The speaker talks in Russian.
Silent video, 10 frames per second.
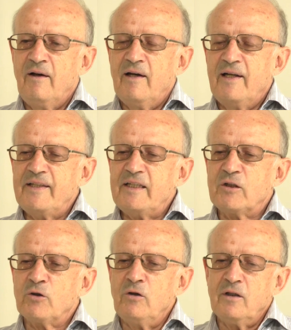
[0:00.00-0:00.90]
не
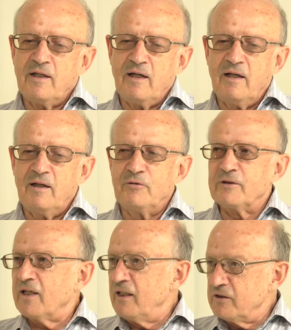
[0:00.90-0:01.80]
только
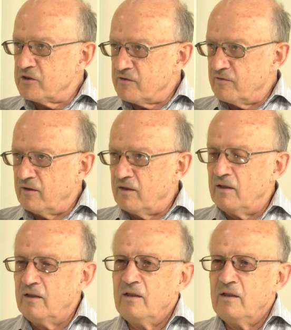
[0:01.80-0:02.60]
вот количественно,